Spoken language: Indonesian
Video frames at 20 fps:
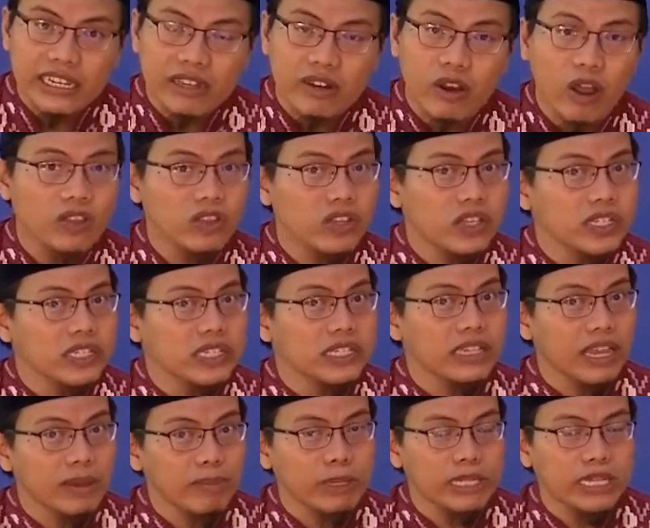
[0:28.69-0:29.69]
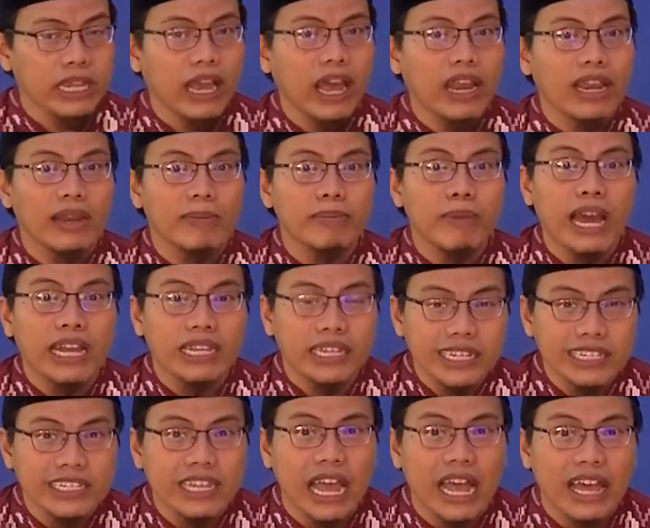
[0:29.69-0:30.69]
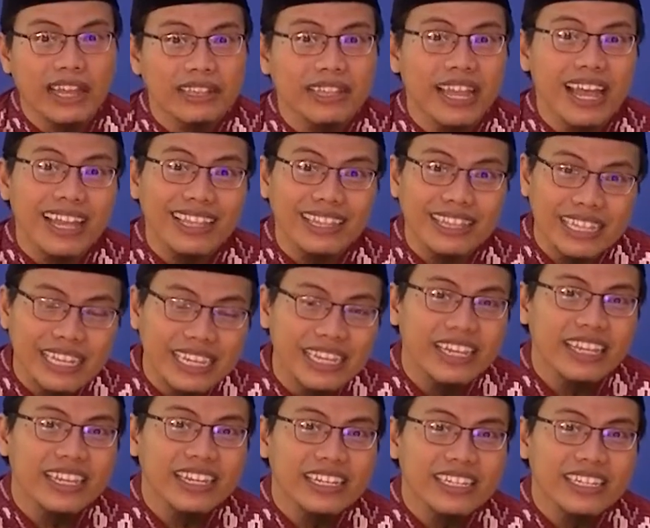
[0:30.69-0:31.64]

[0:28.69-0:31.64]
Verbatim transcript: Nanti isinya bisa kalian bagi saat nanti